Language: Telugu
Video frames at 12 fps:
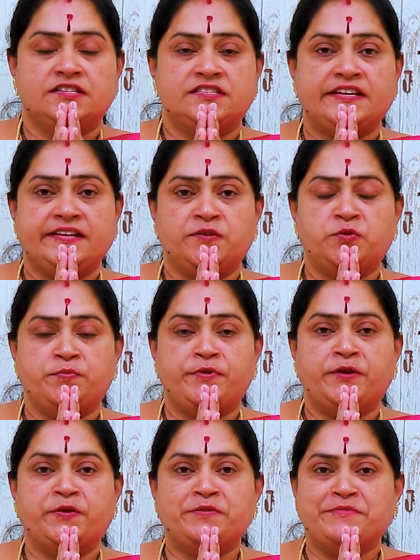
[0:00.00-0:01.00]
శ్రీ
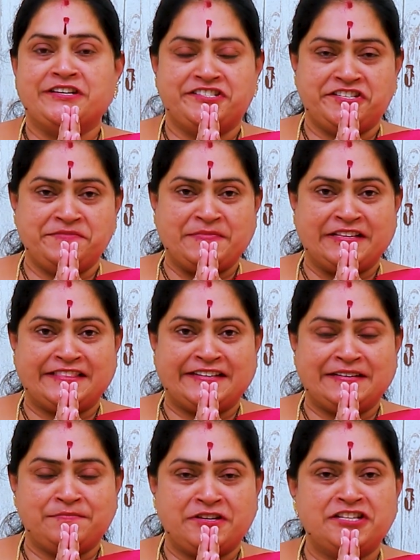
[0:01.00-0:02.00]
గురుభ్యో నమ
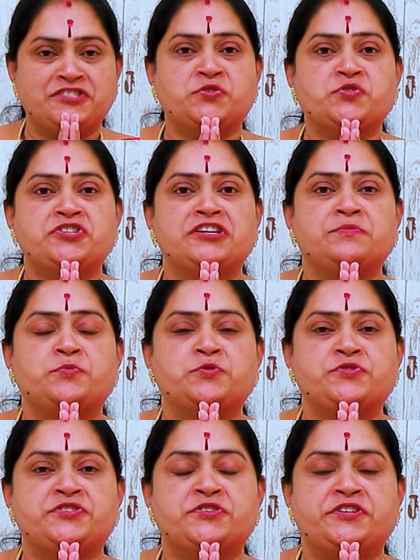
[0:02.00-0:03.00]
నమ సోషల్
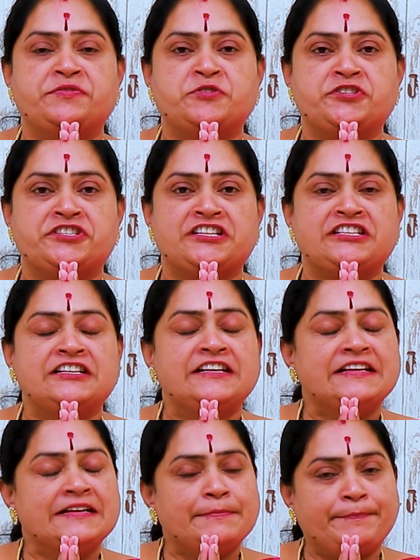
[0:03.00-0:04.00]
పోస్ట్ డివోషనల్
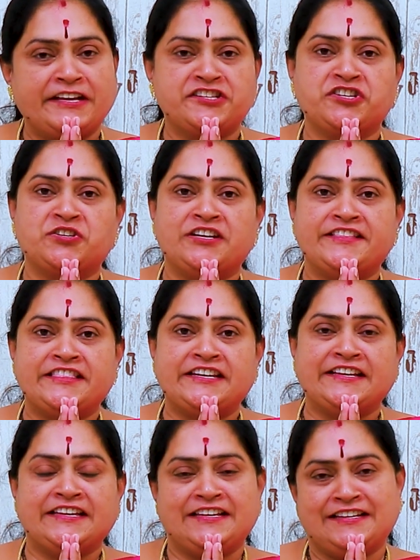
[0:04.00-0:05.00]

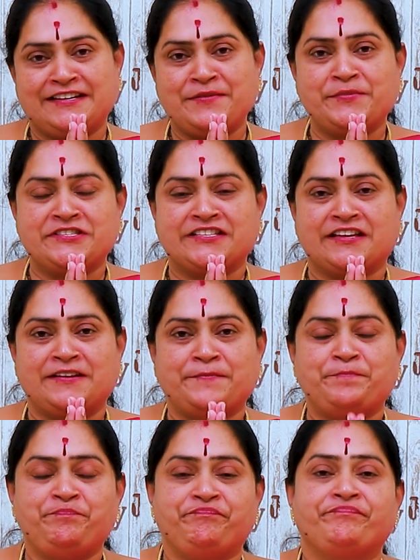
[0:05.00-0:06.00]
ప్రేక్షకులందరికీ నమస్కారం
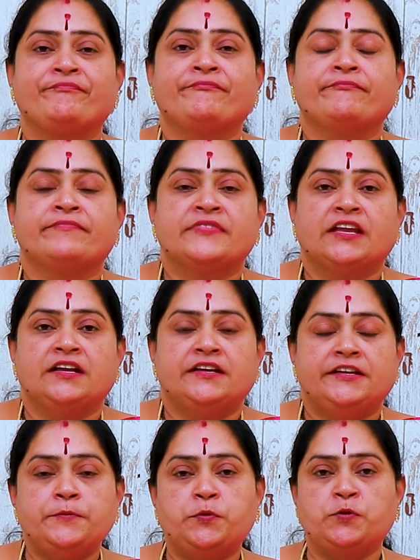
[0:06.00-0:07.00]

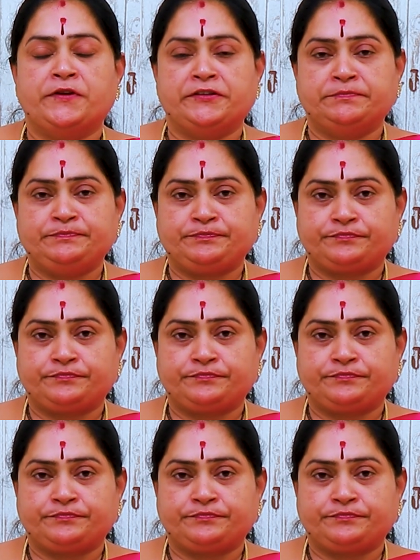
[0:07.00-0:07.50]
ఇప్పుడు మనం